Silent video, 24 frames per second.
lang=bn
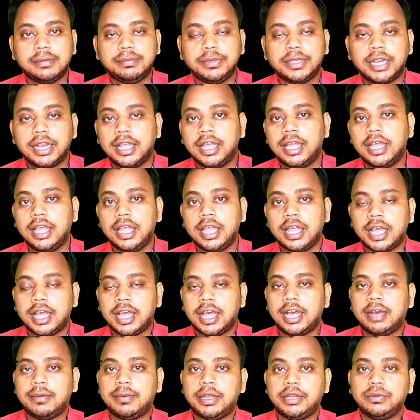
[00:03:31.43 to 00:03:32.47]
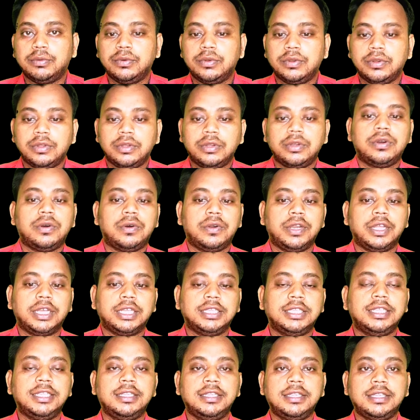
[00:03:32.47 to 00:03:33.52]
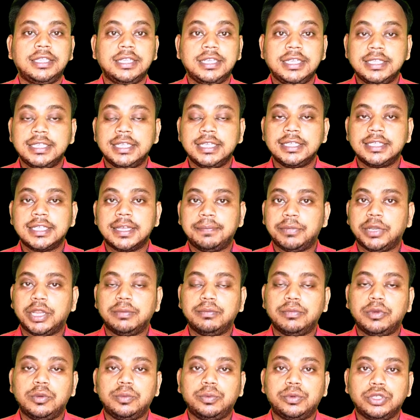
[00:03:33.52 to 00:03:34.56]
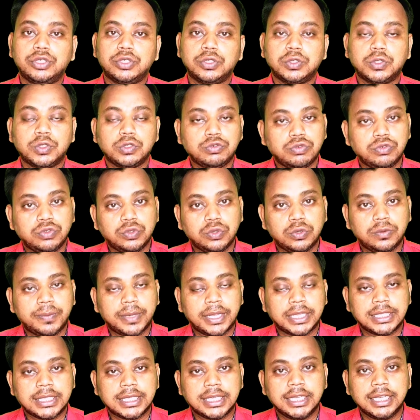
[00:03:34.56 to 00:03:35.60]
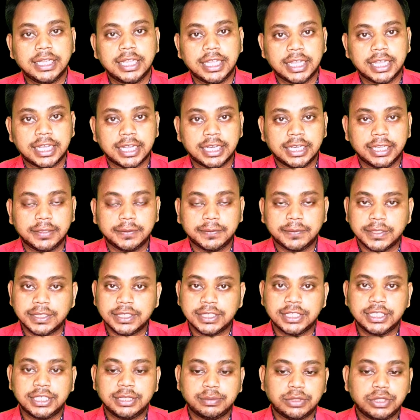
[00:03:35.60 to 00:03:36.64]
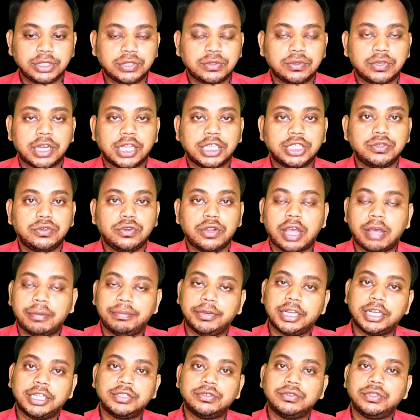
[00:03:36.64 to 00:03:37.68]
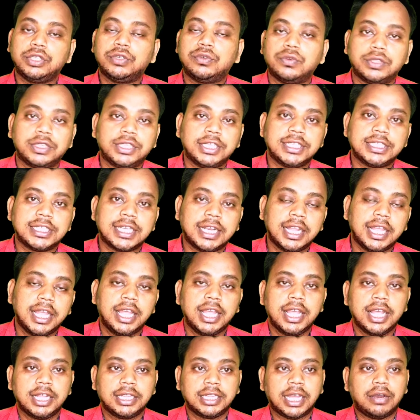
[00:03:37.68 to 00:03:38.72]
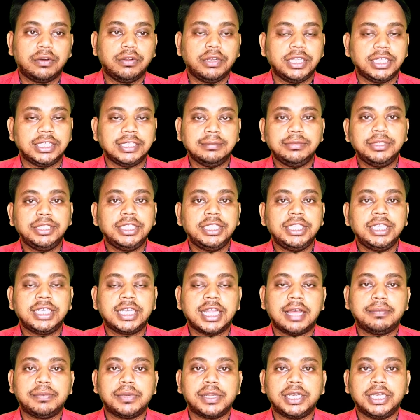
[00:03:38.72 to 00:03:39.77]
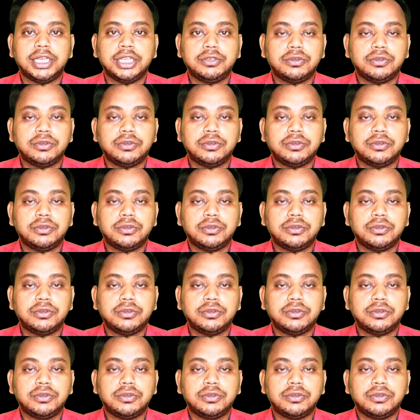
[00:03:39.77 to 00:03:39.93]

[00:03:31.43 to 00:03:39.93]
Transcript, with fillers: আপনারা আবারও অনেক দিন তিরিশে সেপ্টেম্বর পর্যন্ত সুযোগ পাচ্ছেন এখানে ফিক্সড ডিপোজিট করার জন্য আপনারা যদি করতে চান তাহলে ইমিডিয়েট আপনার